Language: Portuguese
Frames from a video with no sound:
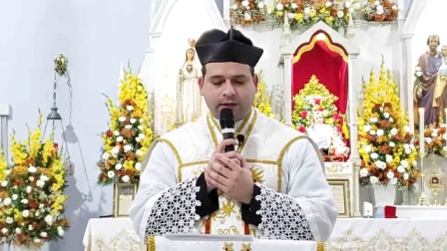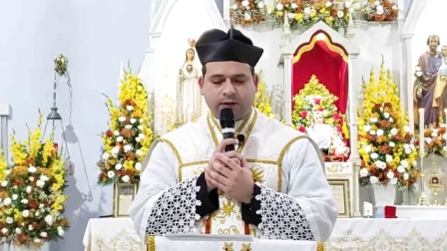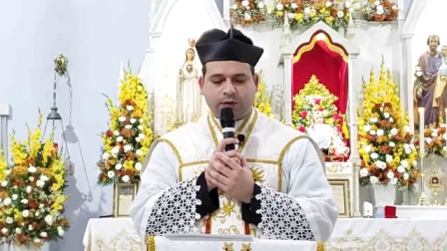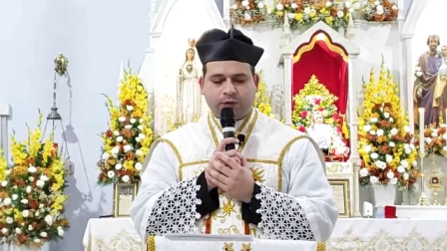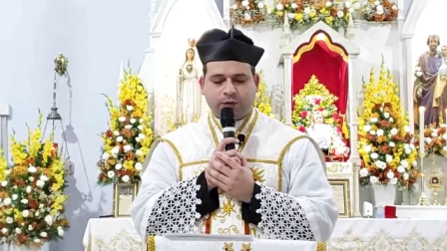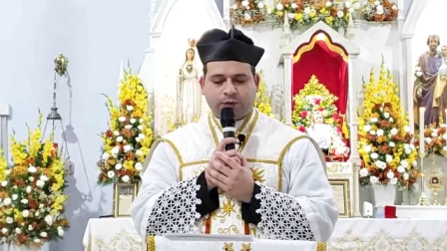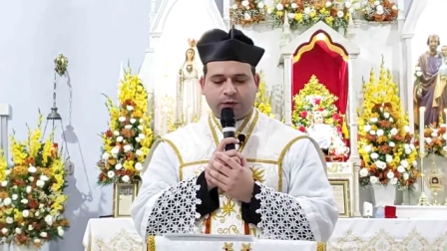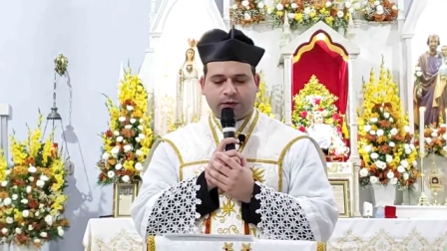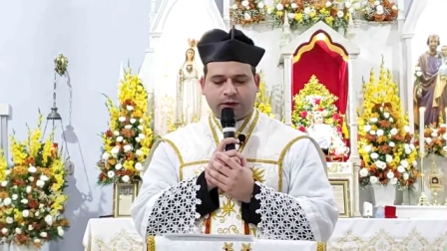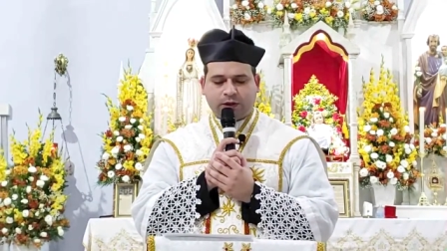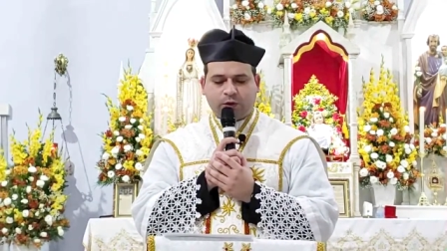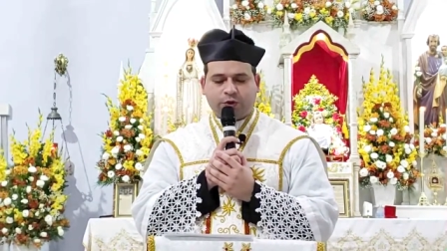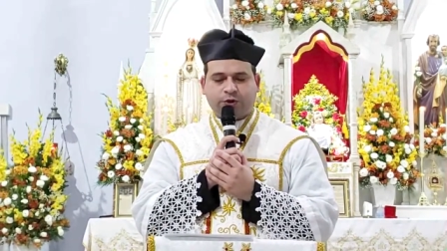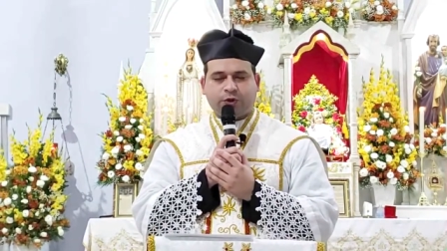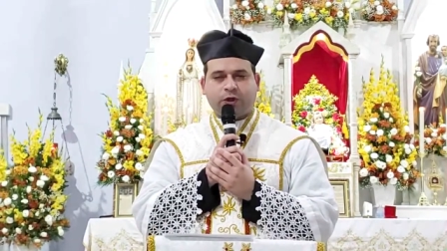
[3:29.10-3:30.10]
Querido,
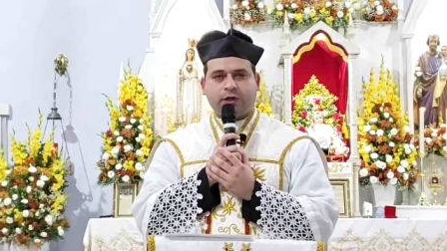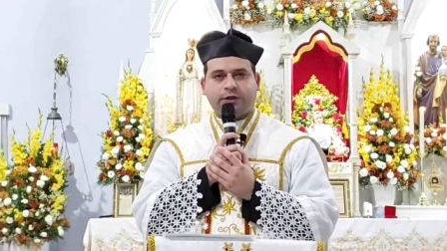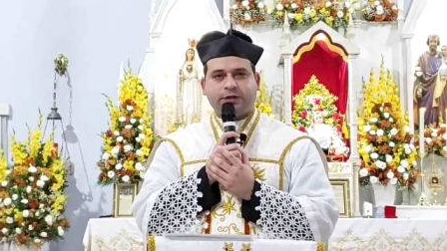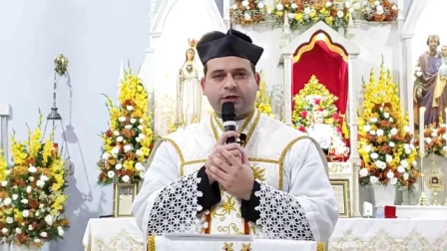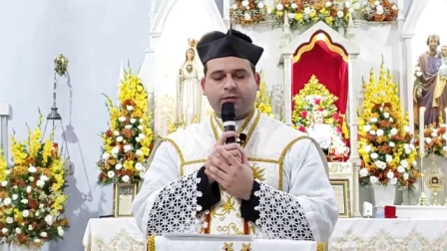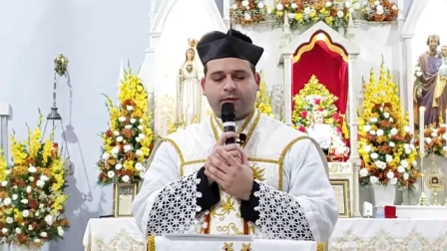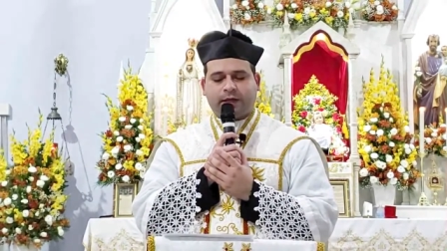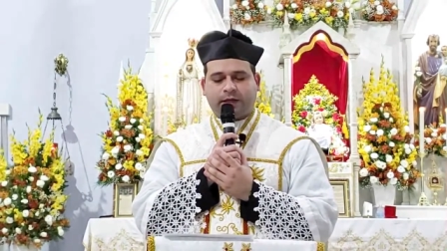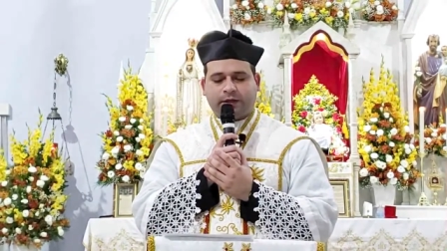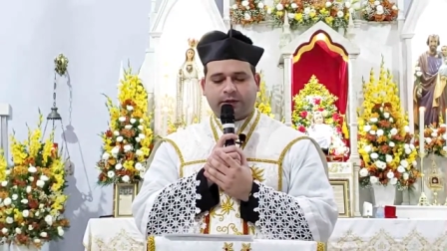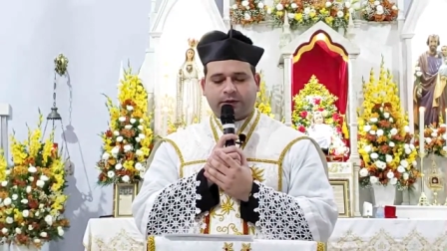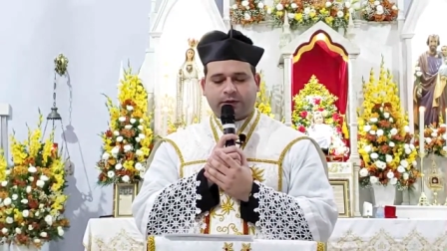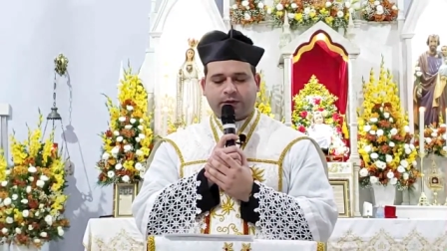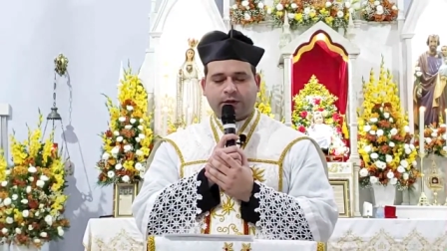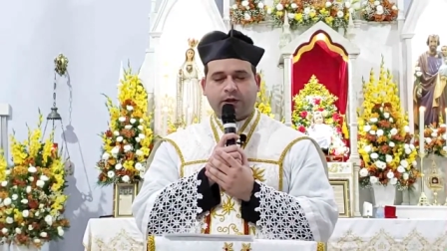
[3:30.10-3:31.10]
não chores
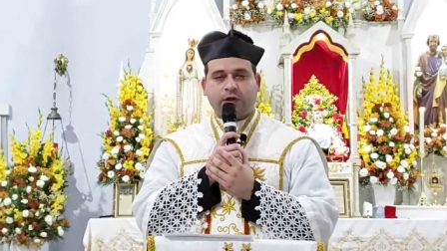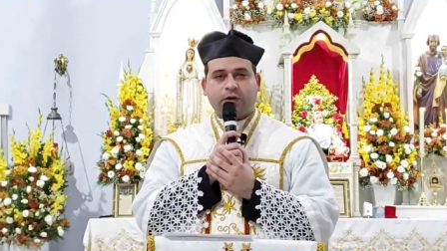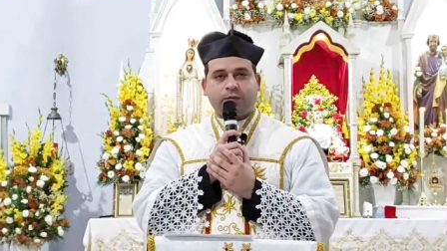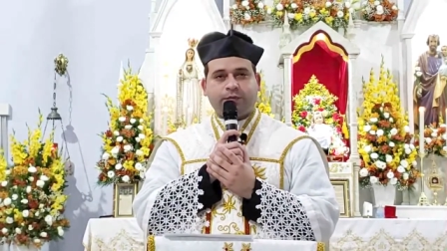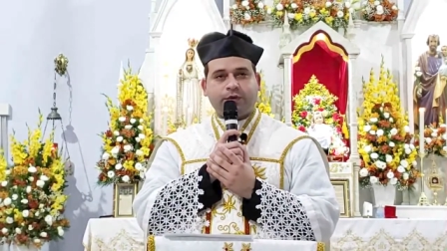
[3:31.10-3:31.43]
mais,